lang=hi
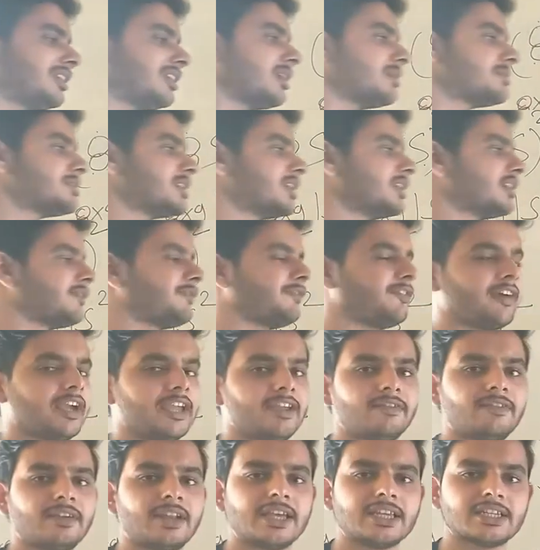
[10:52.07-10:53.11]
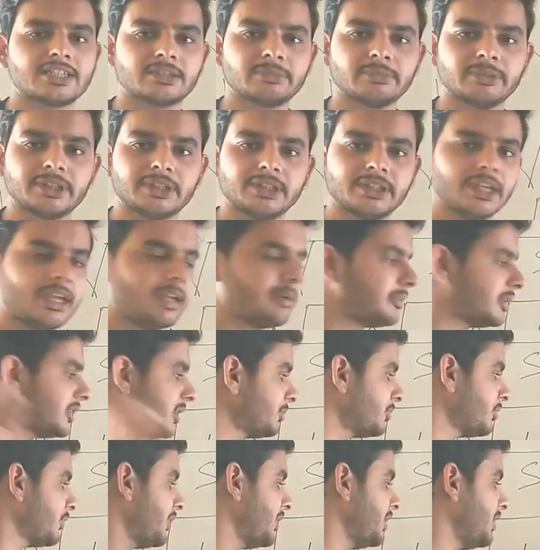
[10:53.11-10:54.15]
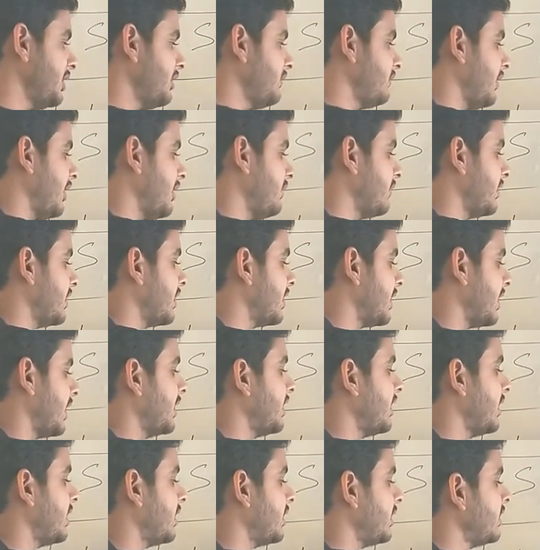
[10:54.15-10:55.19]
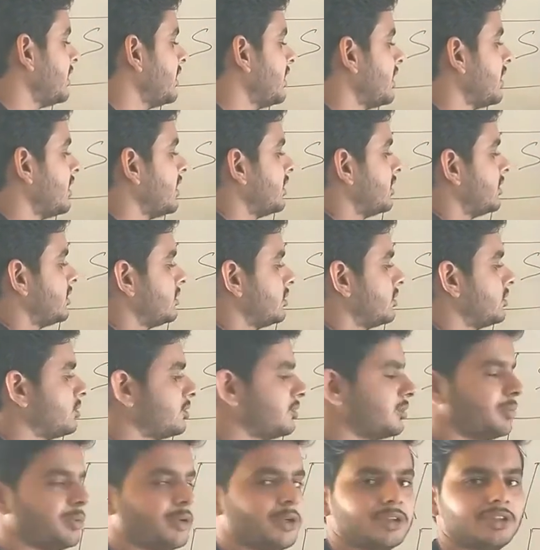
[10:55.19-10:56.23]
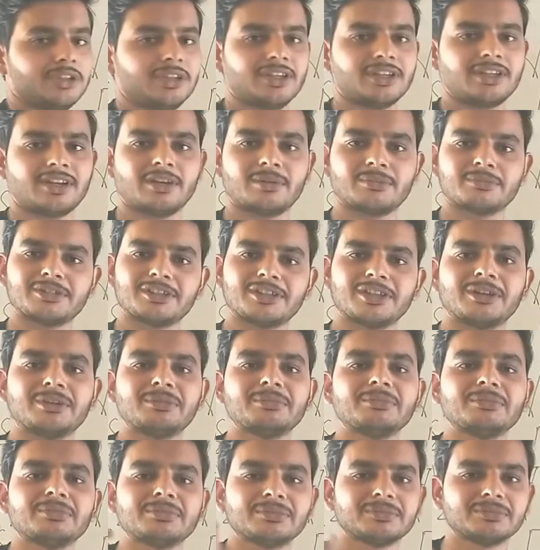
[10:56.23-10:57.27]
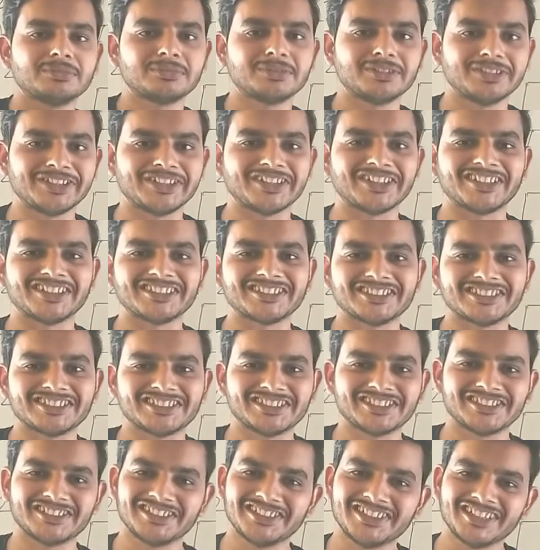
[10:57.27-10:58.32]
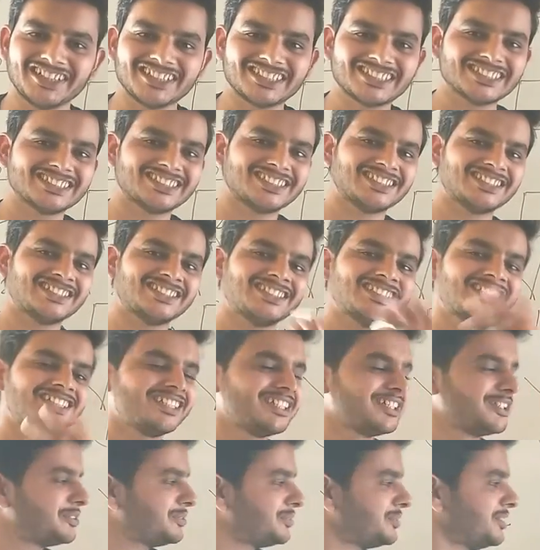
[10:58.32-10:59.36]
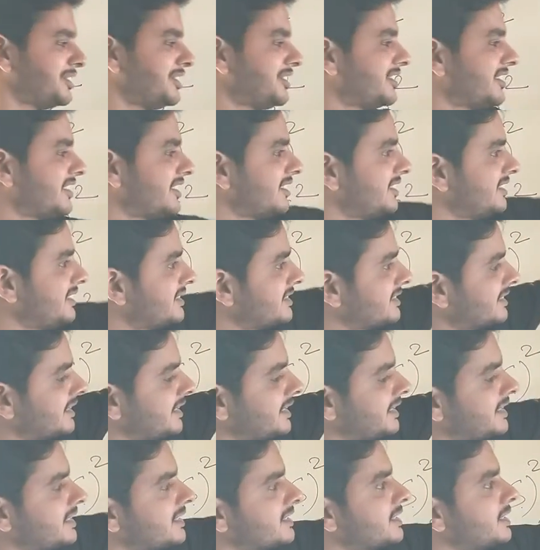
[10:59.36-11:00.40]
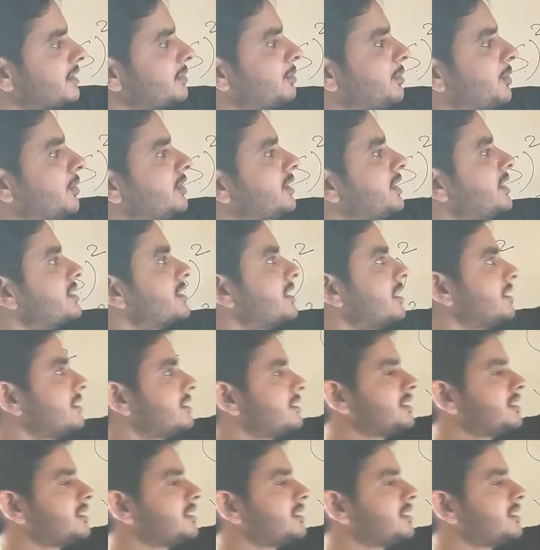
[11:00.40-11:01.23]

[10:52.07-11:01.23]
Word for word: आराम से अगर फाइव लास्ट में दिया है मतलब ट्वेंटी फाइव अगर आया है तो बहुत ही आराम से हम निकाल सकते हैं निकाल सकते हैं ना तो ठीक है इस तरीके से हम बहुत ही आसानी